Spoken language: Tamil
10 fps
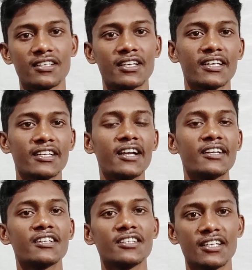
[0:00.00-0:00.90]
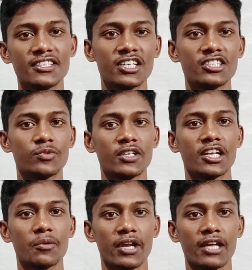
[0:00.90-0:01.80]
இன்னைக்கு டேட்டுக்கு ரீசார்ஜ்
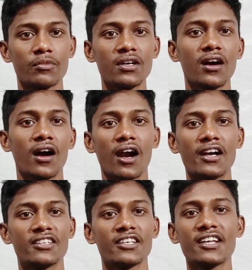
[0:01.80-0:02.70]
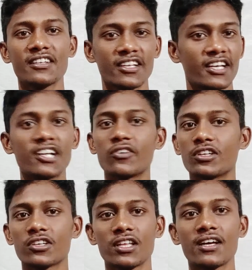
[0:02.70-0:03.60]
பண்ணீங்கன்னா ப்ரைமு அடுத்த இயர் இந்த டேட்
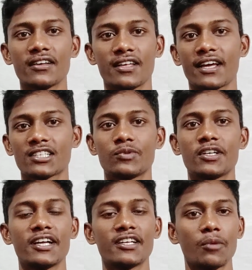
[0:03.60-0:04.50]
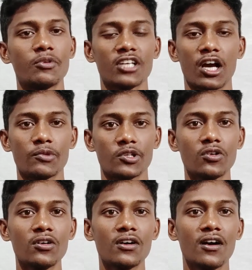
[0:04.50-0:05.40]
வரைக்கும் தான் எக்ஸ்பைரி டேட் அப்படின்னு
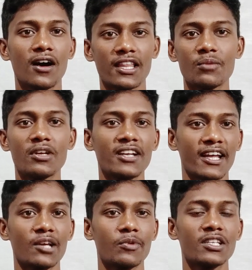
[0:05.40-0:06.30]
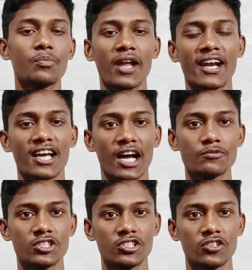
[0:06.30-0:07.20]
காமிக்கும் அதே மாதிரி நிறைய பேருக்கு பிளான்ல
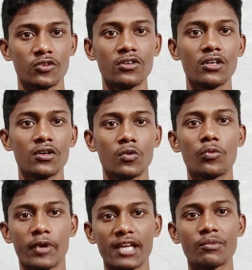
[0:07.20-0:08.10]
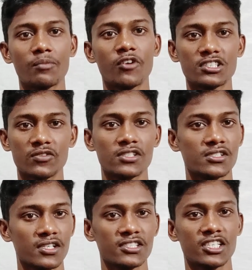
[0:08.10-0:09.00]
காமிச்சுட்டு இருந்திருக்கும் ஓ பிரைம் நம்ம வருஷம்
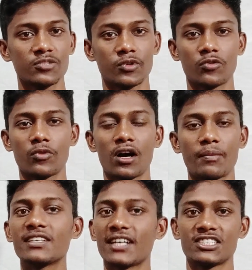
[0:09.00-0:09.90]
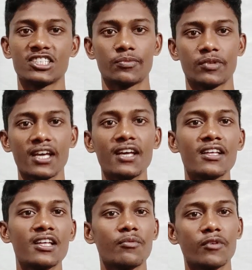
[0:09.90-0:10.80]
வருஷம் ரீசார்ஜ் பண்ணணுமா அப்படின்னு நினைச்சிட்டு இருப்பீங்க
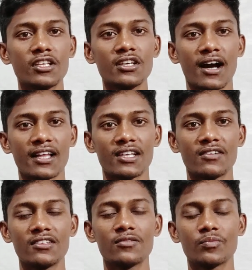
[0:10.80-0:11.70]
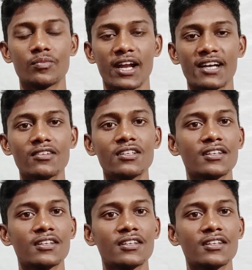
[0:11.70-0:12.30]
இப்போ வந்து அந்த இது பிளான